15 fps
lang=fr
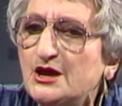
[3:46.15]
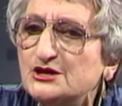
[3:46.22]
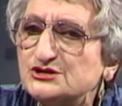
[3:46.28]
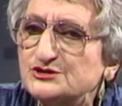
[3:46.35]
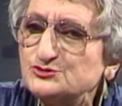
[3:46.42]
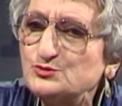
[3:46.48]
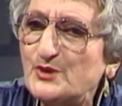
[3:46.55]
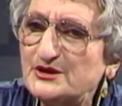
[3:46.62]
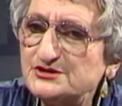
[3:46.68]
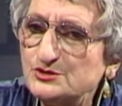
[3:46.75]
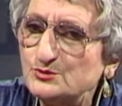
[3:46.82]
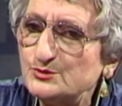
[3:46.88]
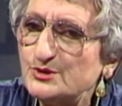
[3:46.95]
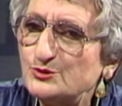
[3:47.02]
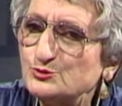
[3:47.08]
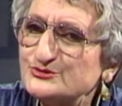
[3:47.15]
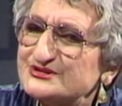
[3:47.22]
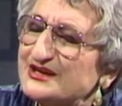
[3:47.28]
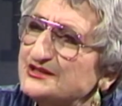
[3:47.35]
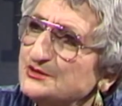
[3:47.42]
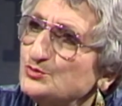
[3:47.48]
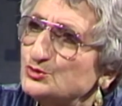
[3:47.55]
j'en suis partie au moment où
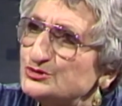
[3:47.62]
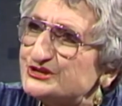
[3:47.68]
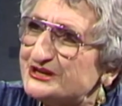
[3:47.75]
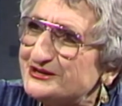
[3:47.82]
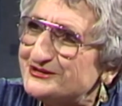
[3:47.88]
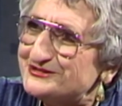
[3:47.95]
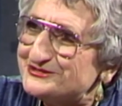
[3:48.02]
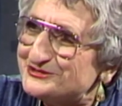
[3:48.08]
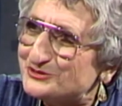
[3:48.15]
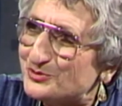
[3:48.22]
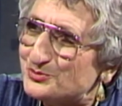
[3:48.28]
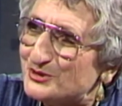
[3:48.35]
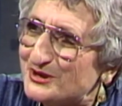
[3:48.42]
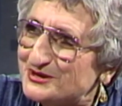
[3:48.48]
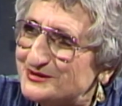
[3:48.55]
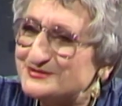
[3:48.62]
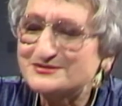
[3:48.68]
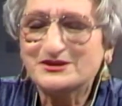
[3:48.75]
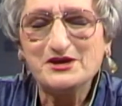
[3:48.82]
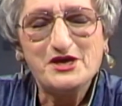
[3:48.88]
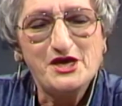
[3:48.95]
ça débouchait comme pianiste.